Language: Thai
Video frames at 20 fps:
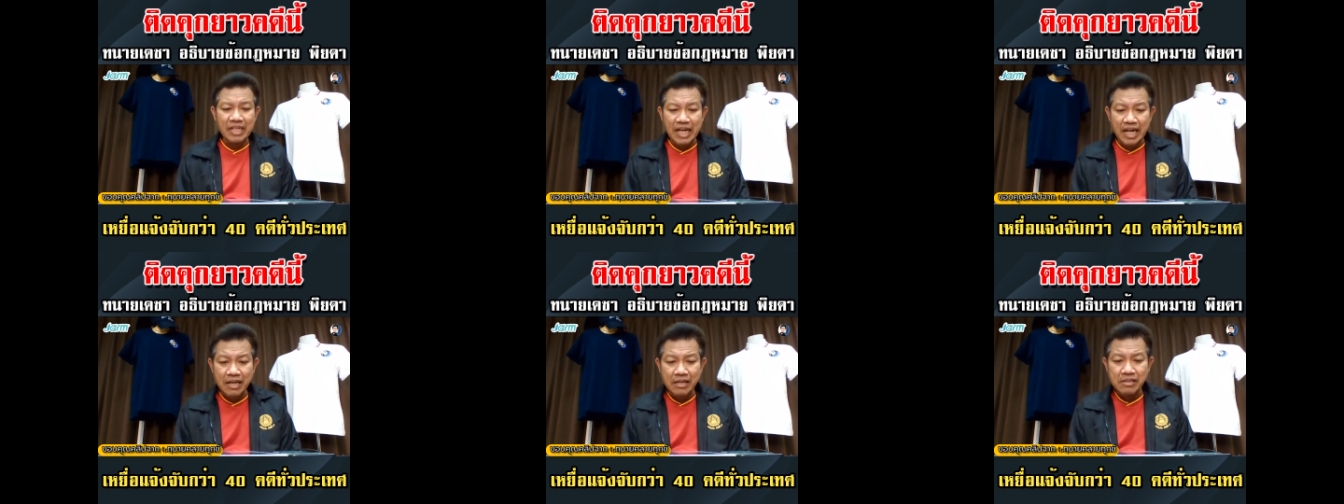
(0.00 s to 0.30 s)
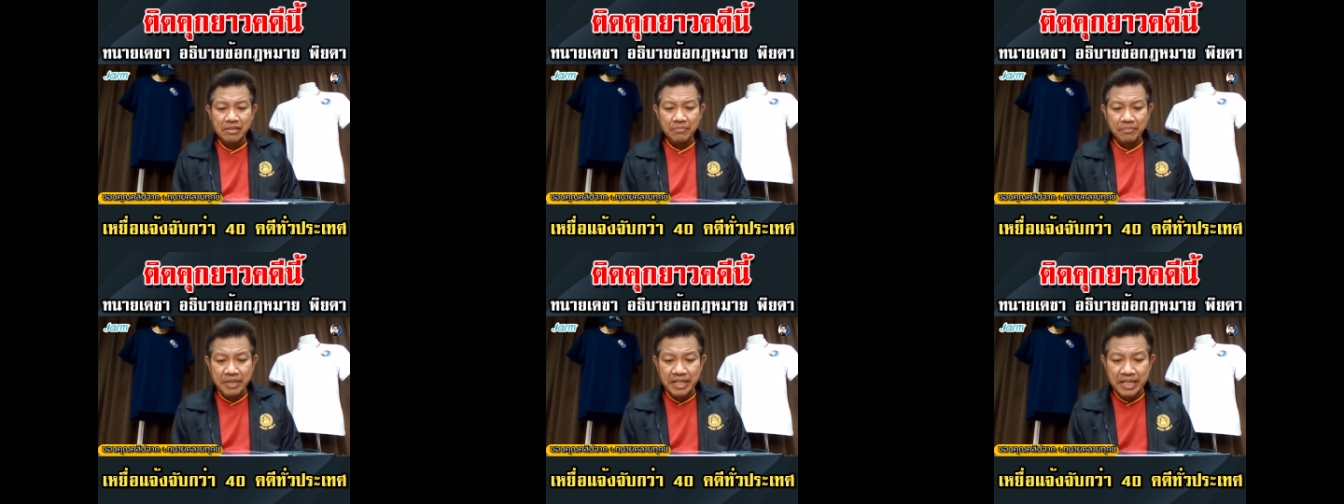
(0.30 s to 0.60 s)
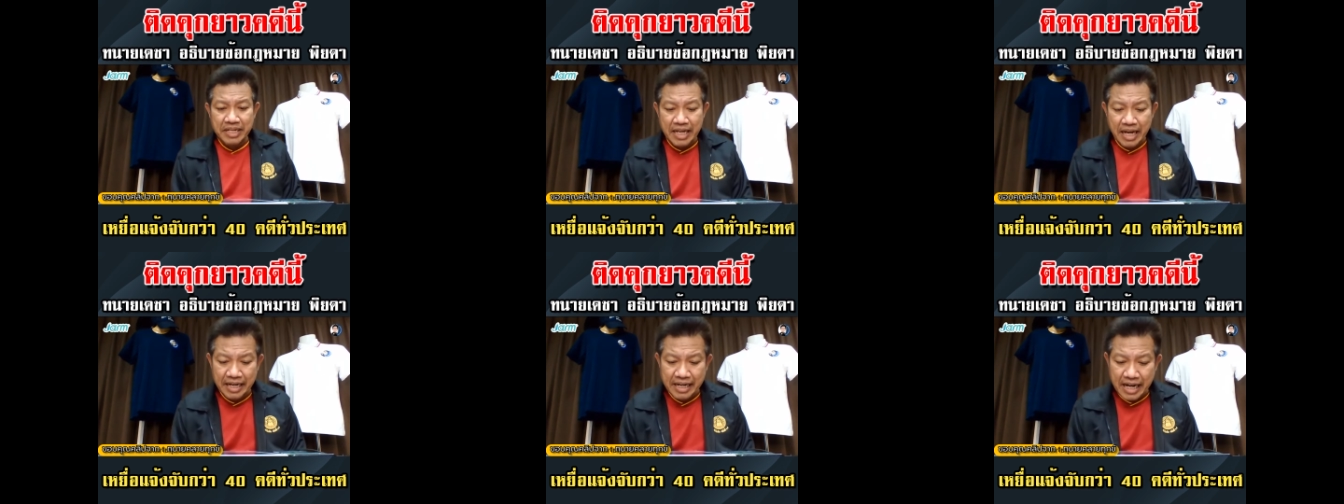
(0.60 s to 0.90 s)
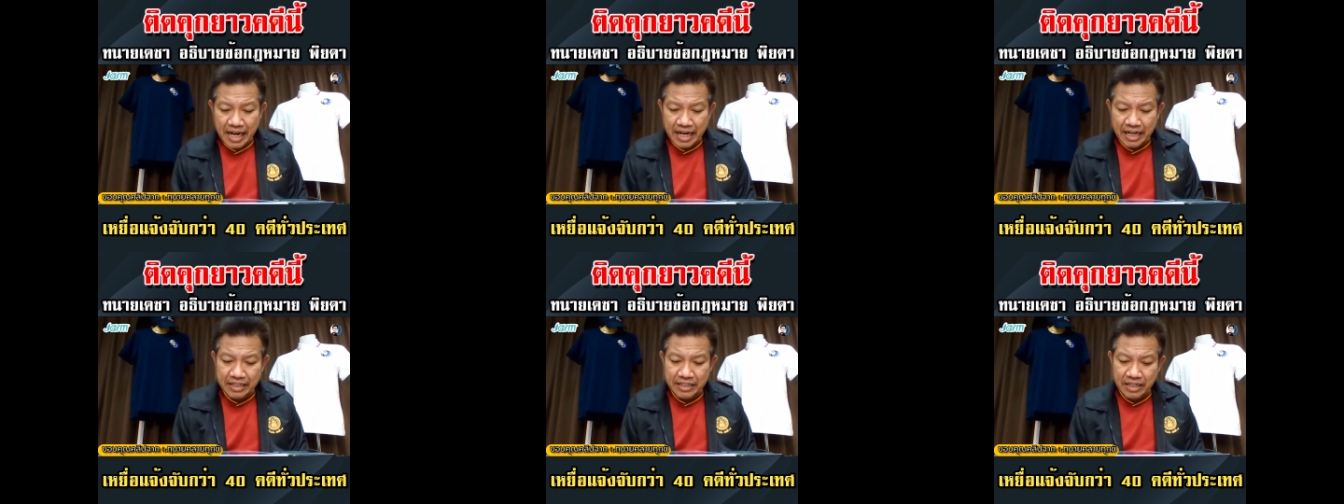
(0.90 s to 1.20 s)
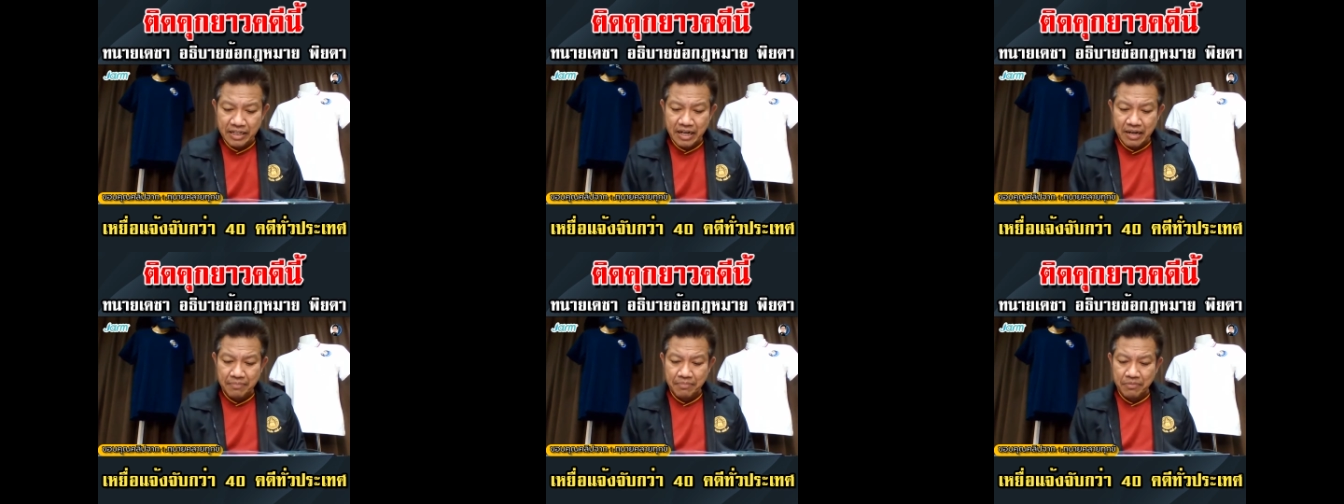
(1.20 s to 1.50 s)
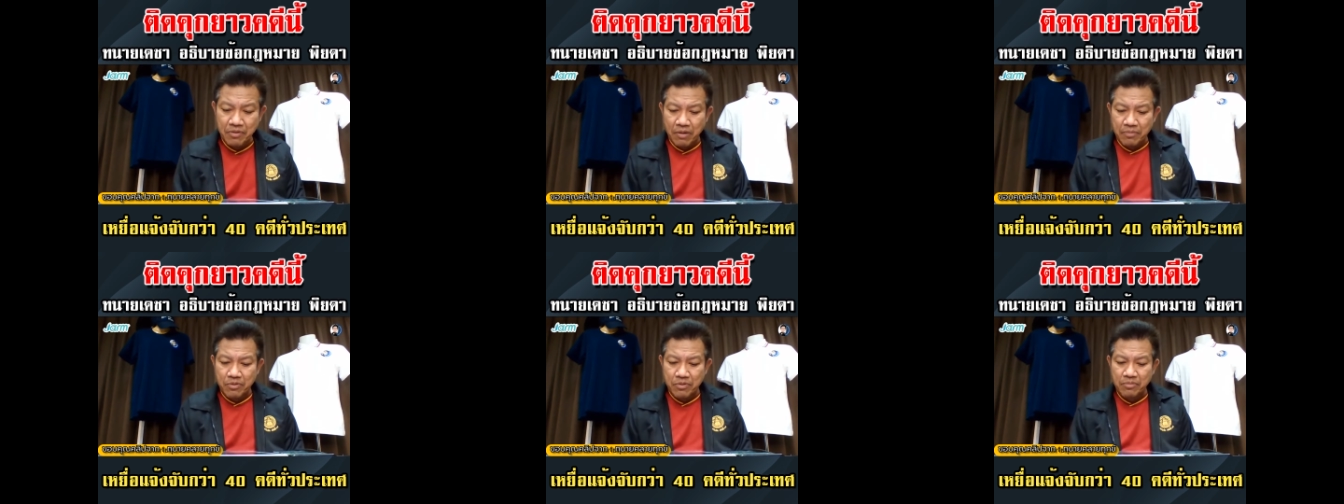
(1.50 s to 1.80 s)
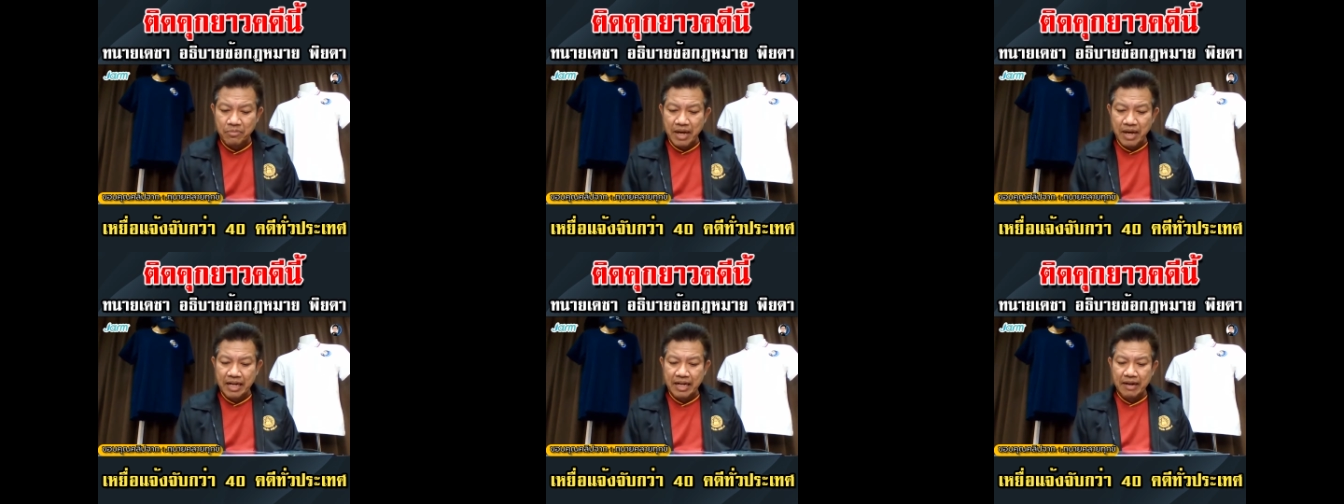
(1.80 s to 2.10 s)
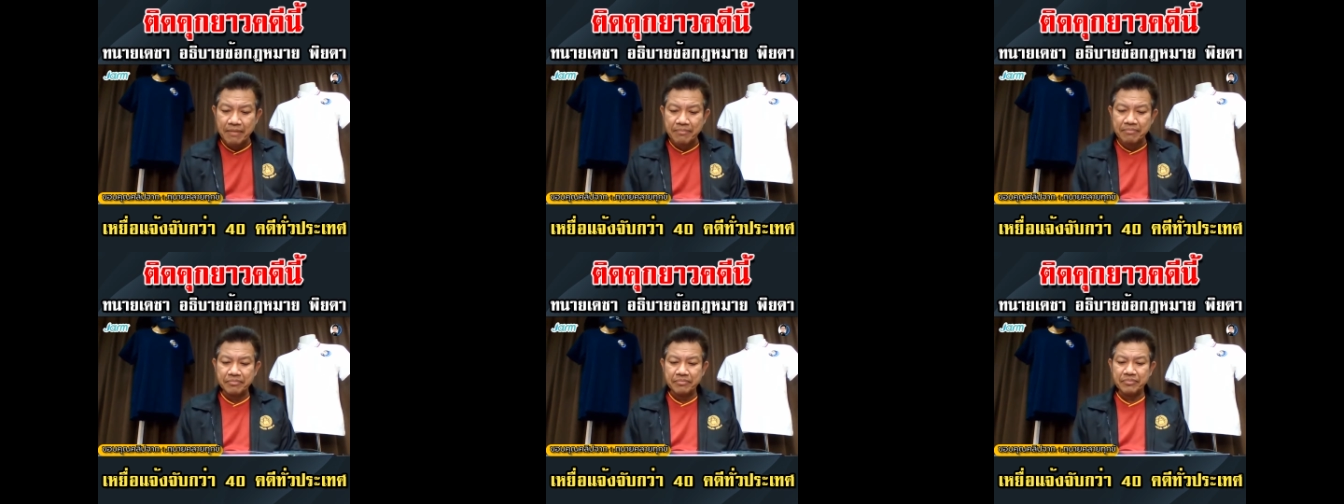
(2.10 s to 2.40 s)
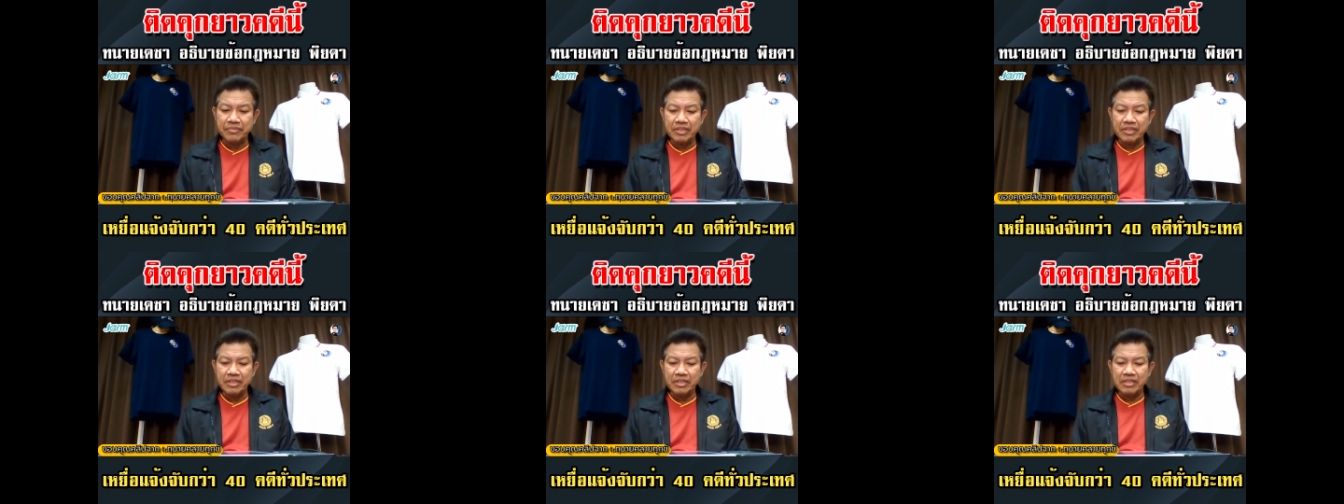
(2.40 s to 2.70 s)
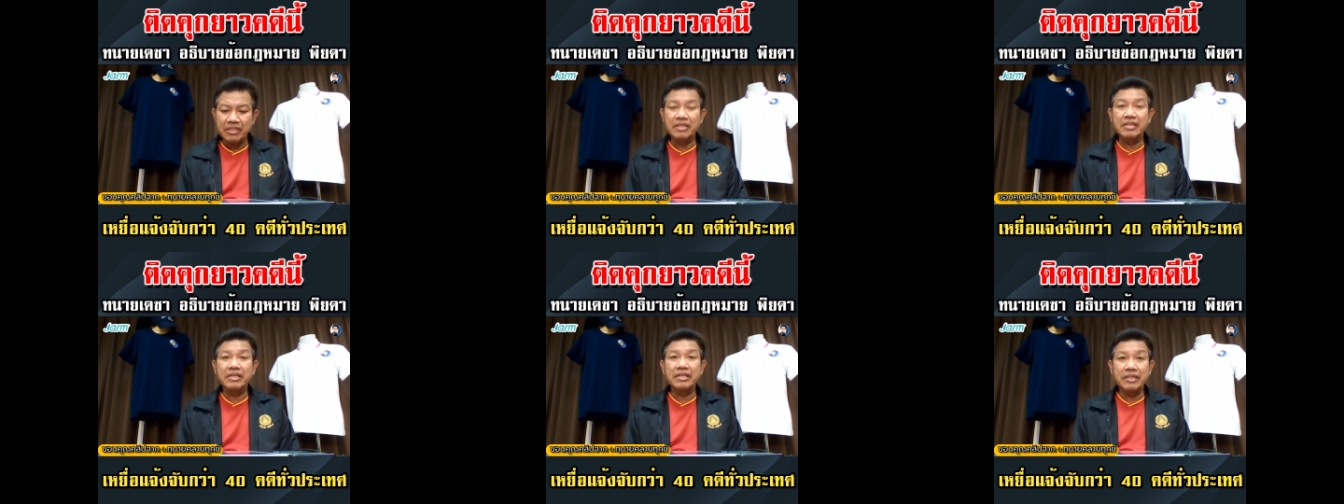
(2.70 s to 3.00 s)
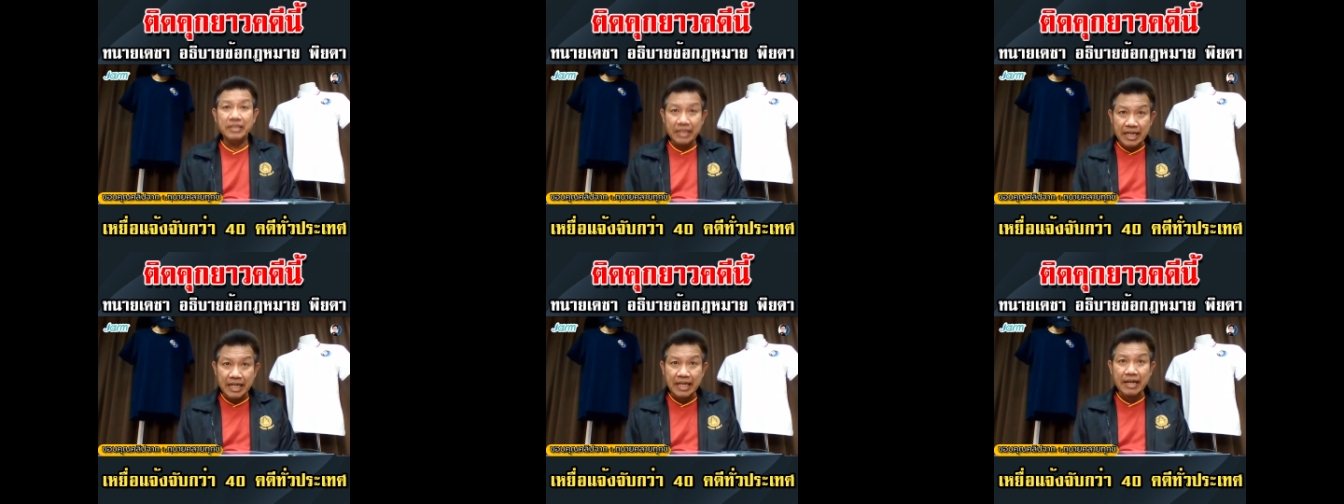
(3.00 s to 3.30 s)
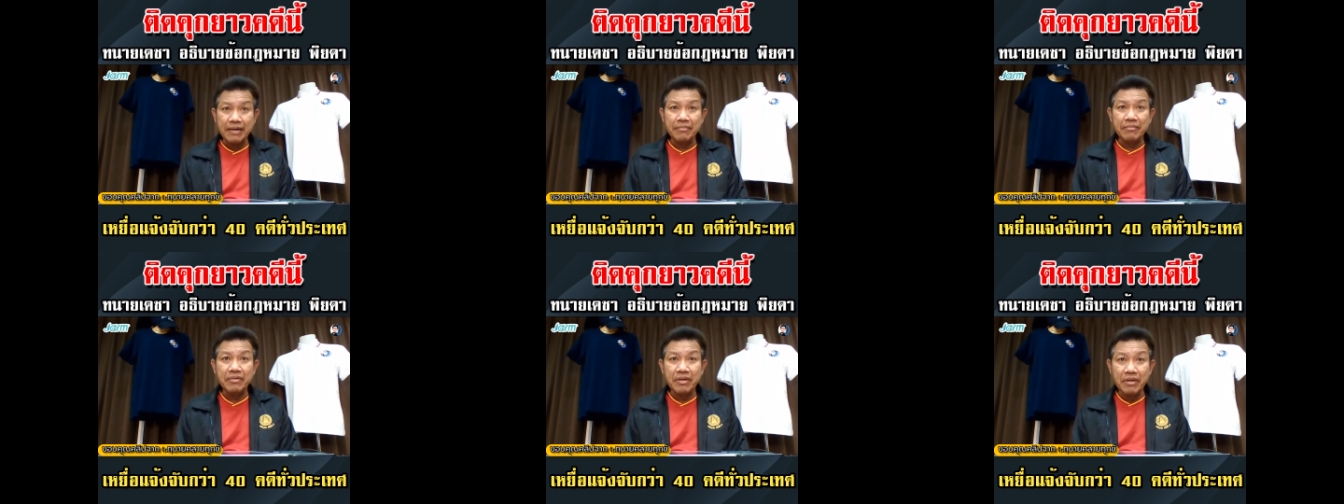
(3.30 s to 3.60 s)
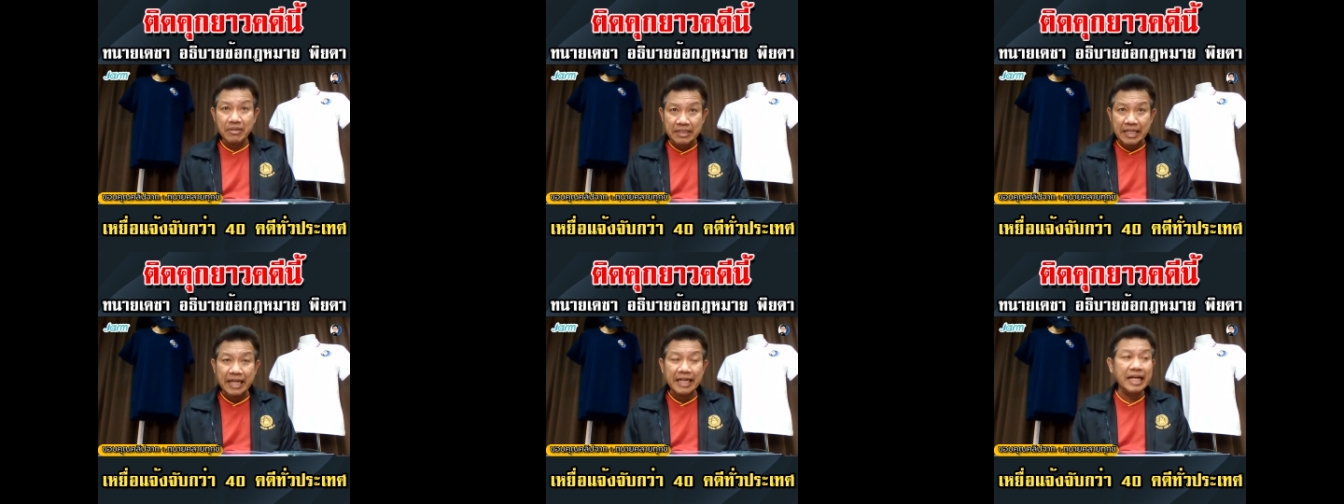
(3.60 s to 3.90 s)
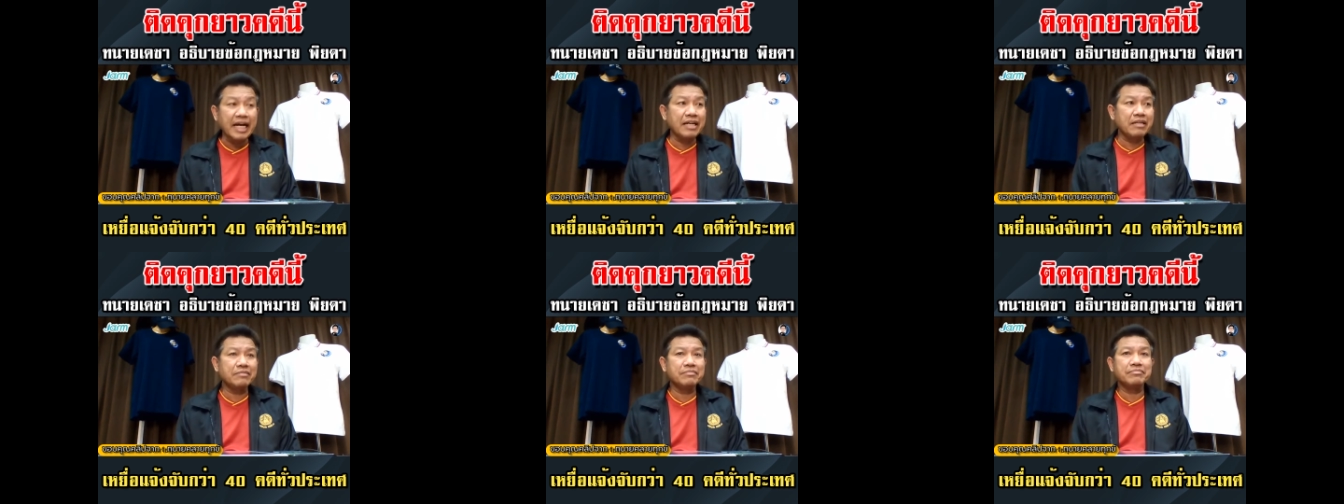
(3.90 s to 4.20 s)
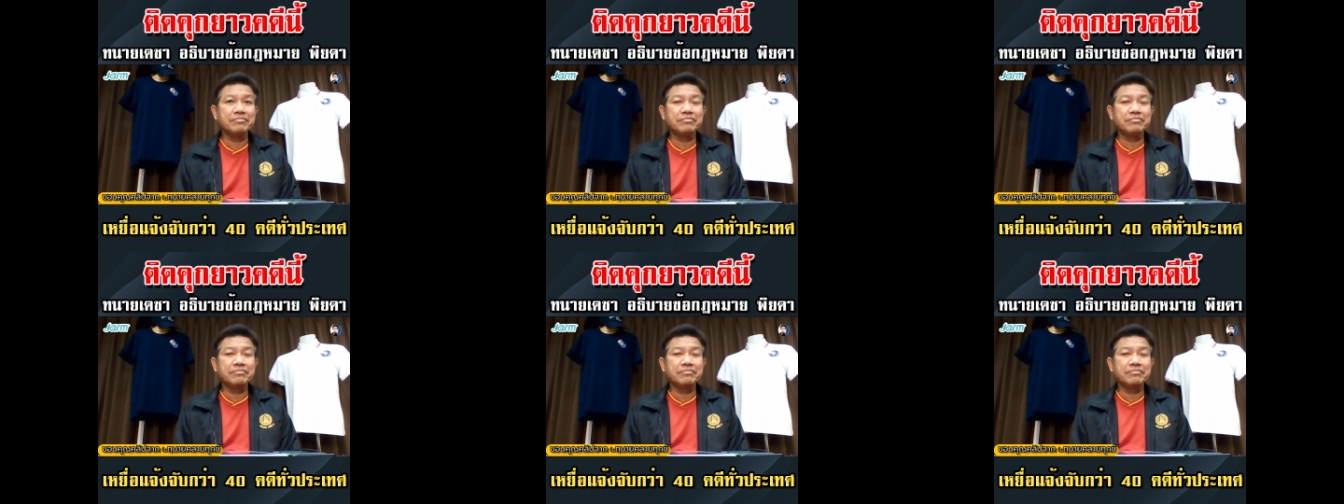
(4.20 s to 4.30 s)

นะพิยดานะครับ ขอบคุณมากครับ นะครับ เข้าใจนะ